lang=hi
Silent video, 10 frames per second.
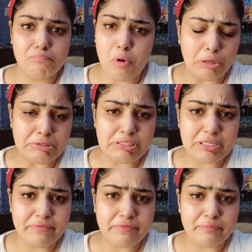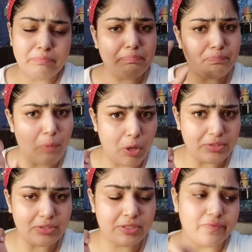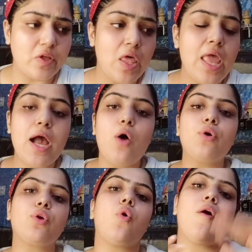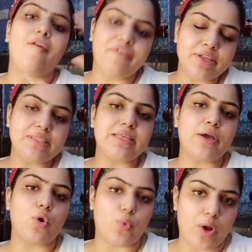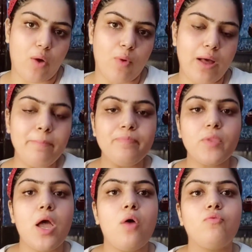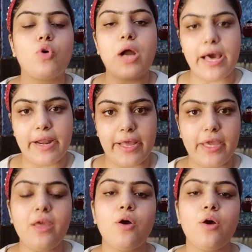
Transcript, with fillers: पॉजिटिव पॉजिटिव उनको ऑफिस से कोरोना हुआ वो घर आए